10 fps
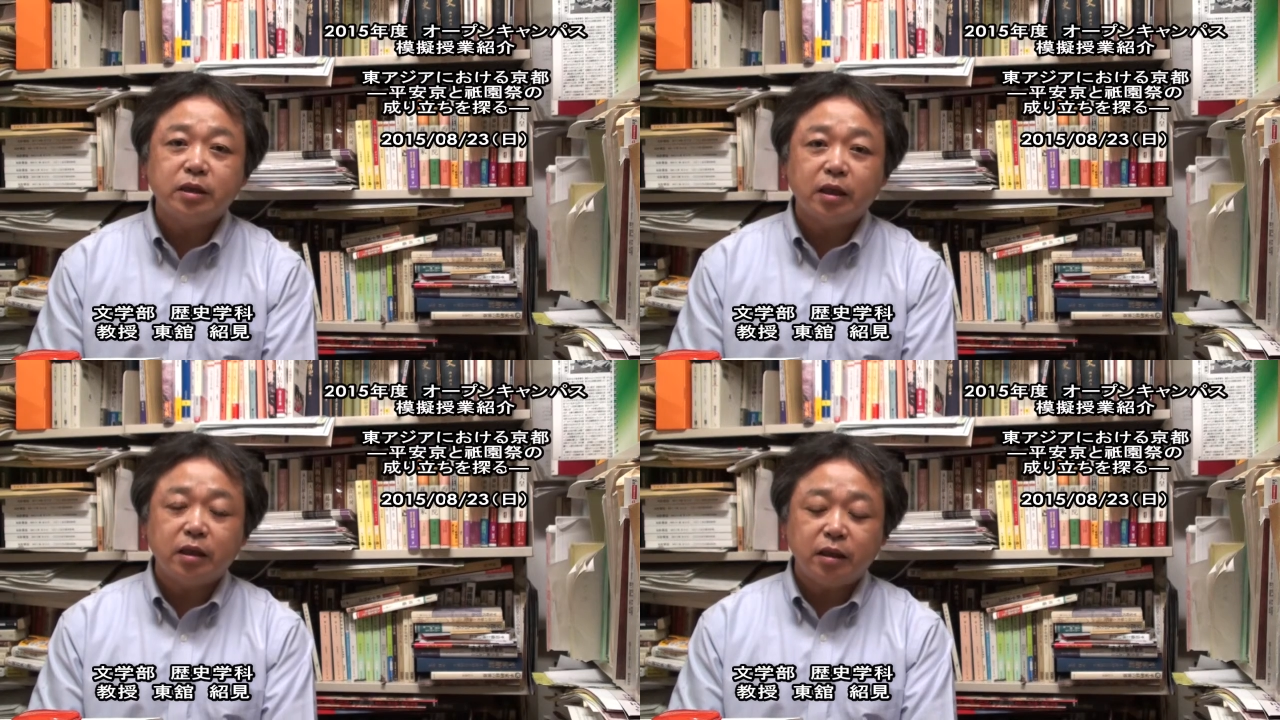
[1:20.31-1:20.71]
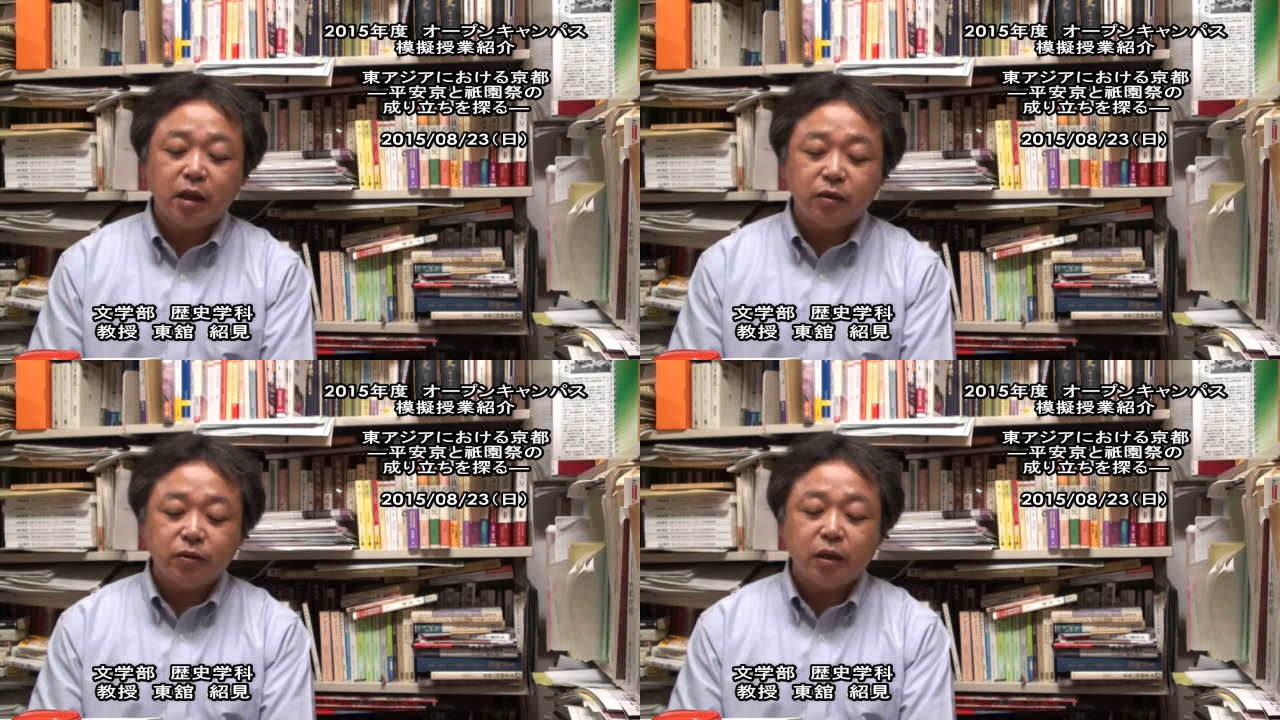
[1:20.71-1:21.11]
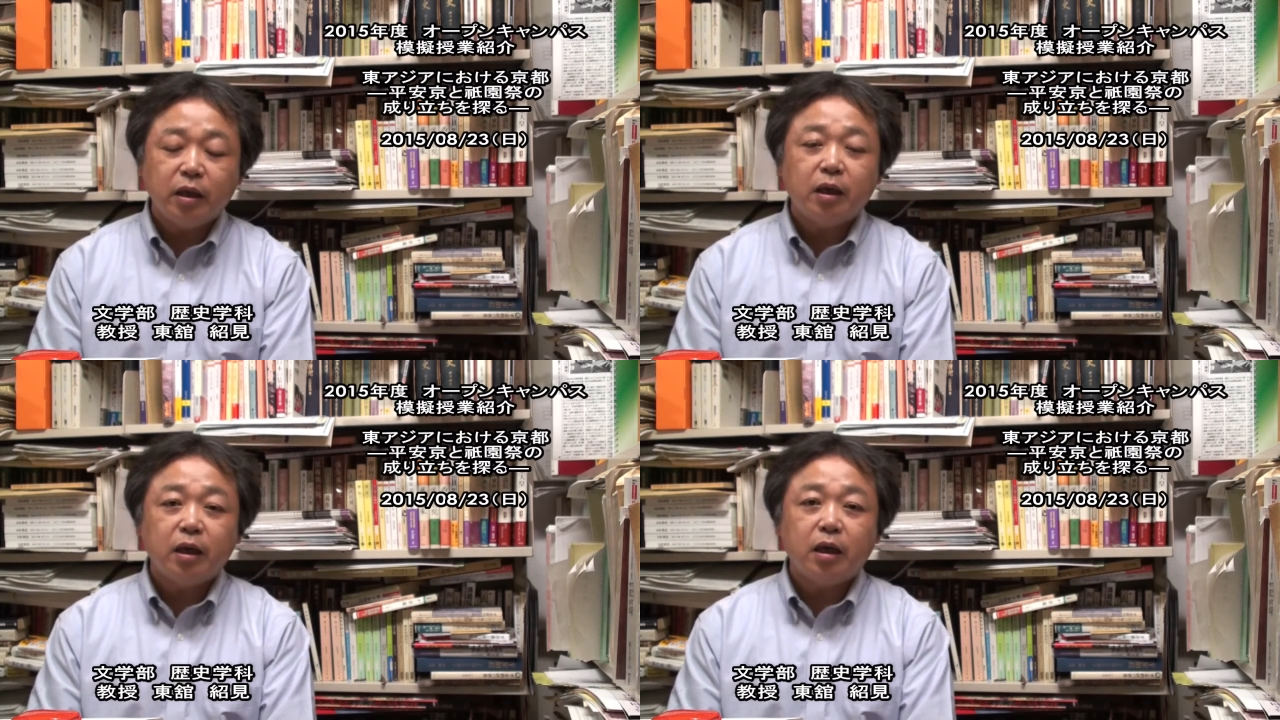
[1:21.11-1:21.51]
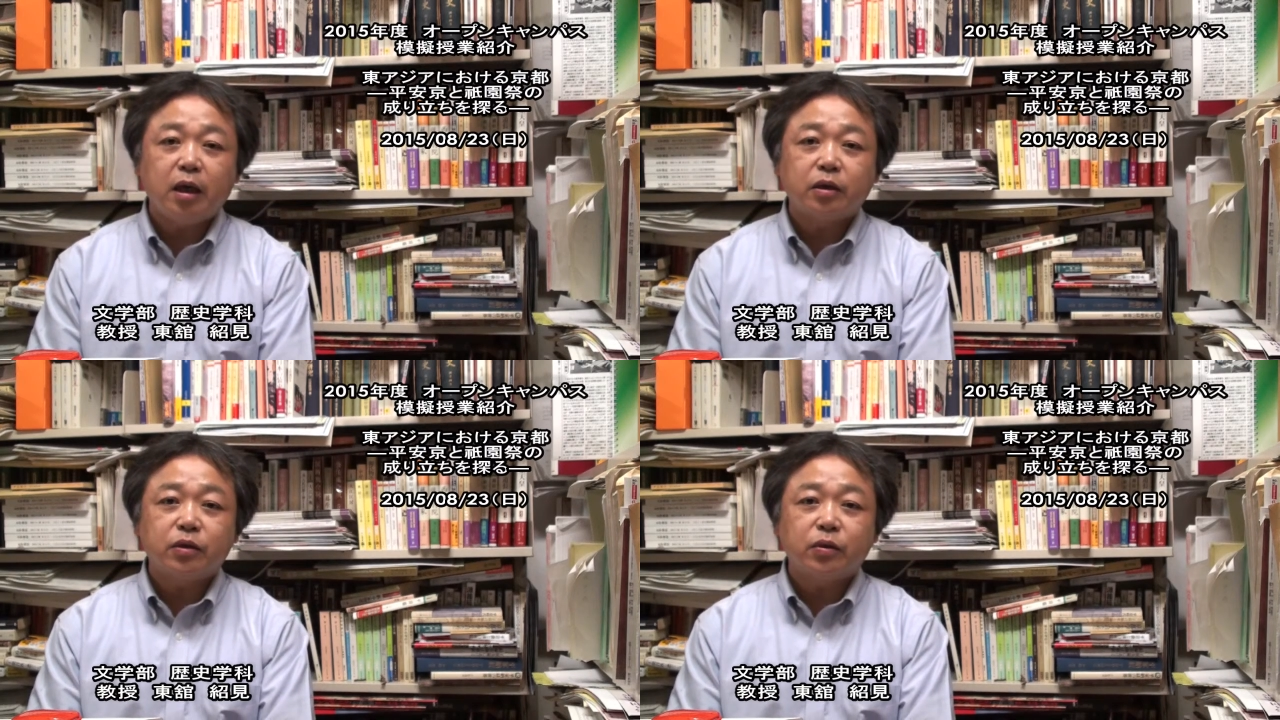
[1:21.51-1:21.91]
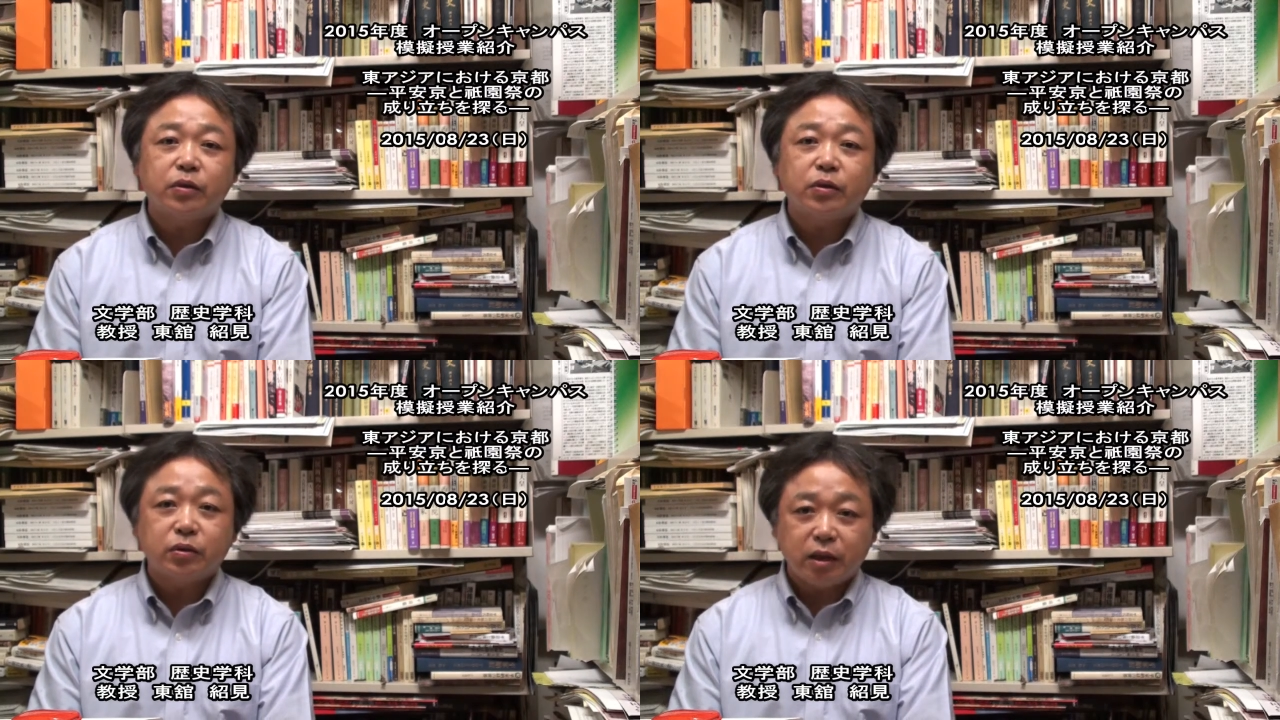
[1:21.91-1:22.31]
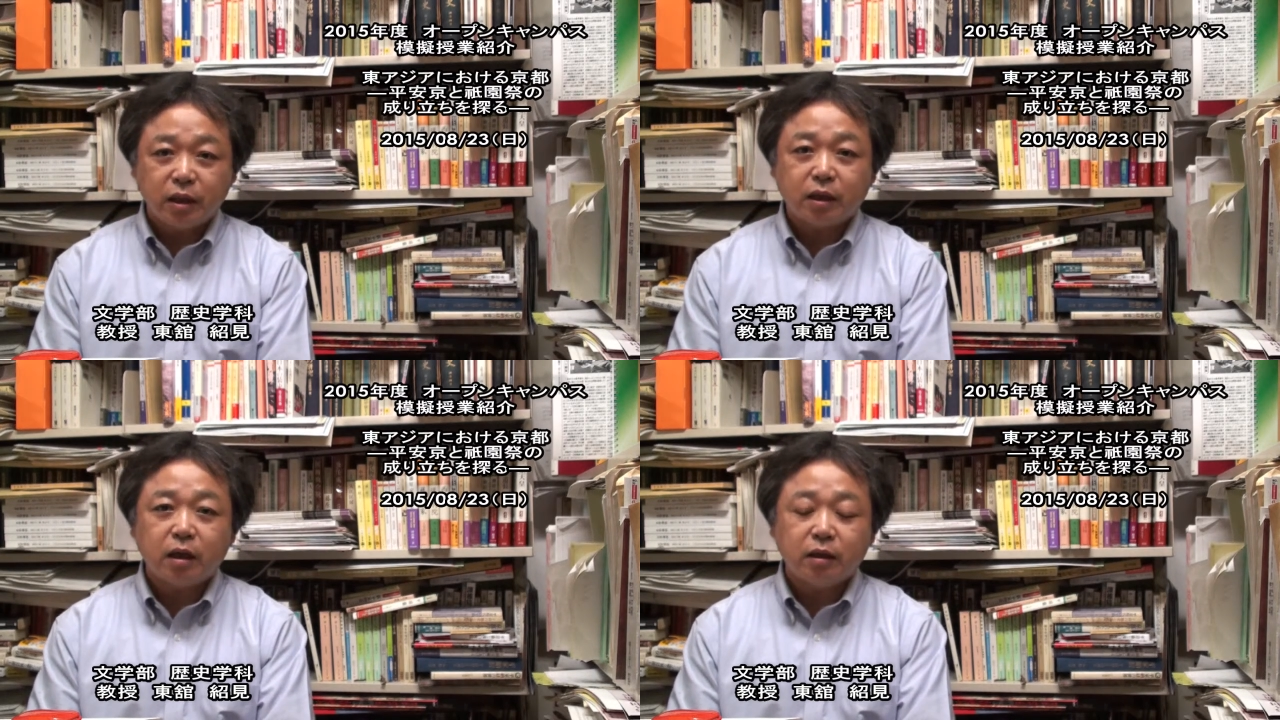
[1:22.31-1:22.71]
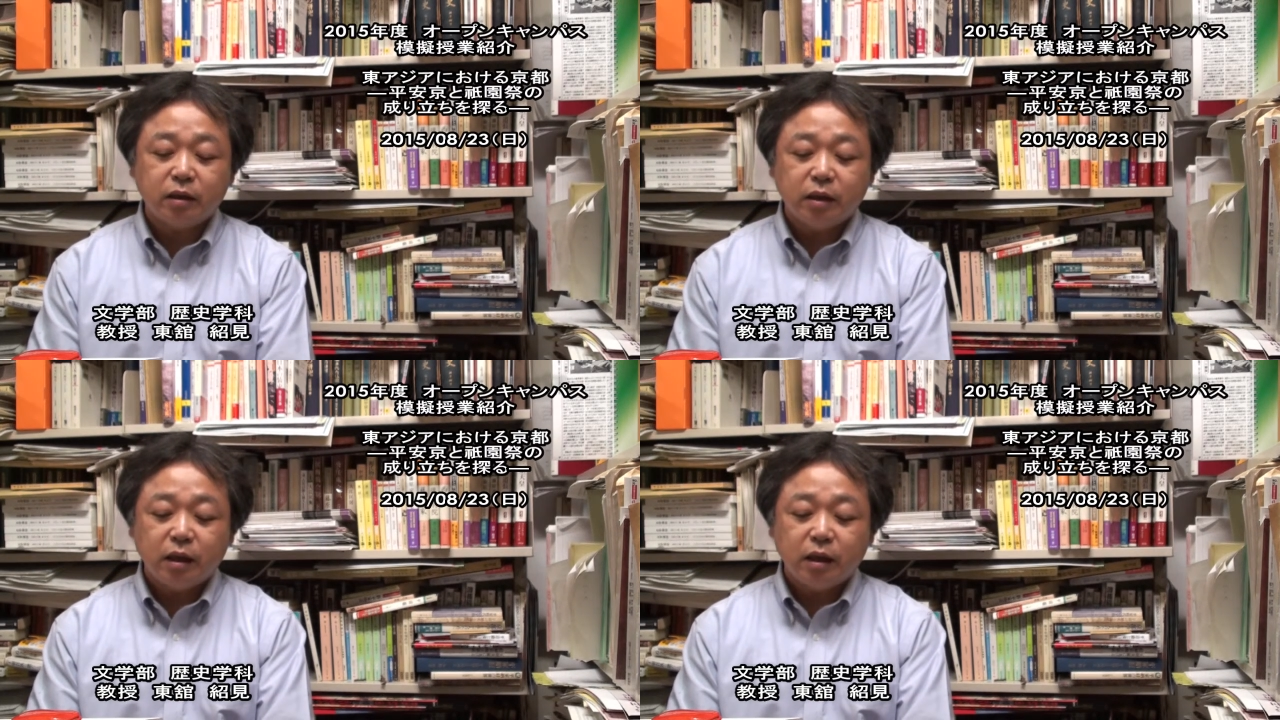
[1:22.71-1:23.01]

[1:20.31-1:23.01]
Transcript: 示されている平安京創生館